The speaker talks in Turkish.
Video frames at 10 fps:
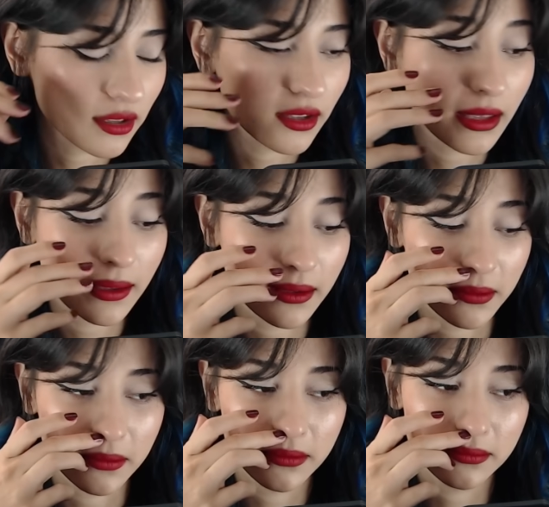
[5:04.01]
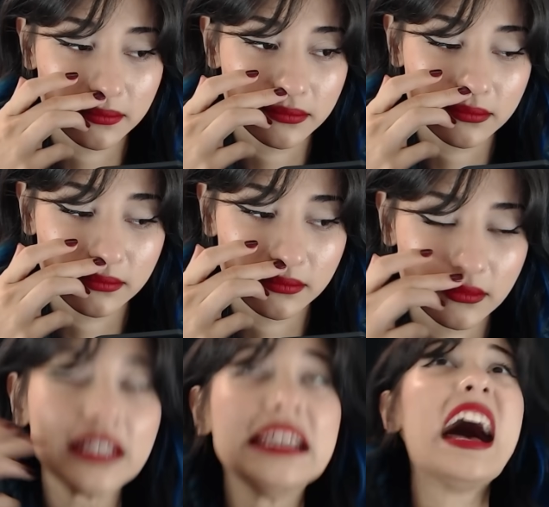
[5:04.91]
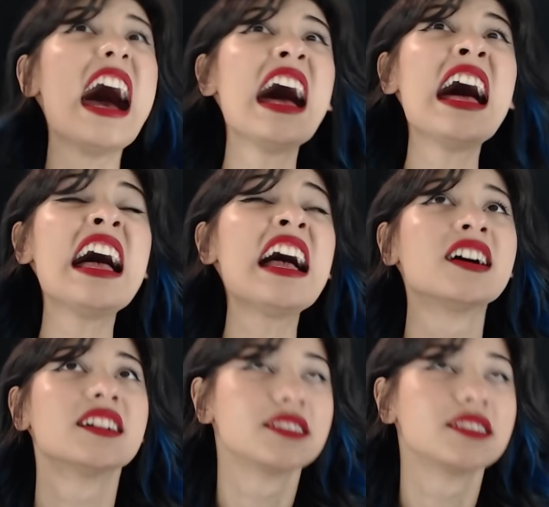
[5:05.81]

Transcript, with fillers: Ha. Aa!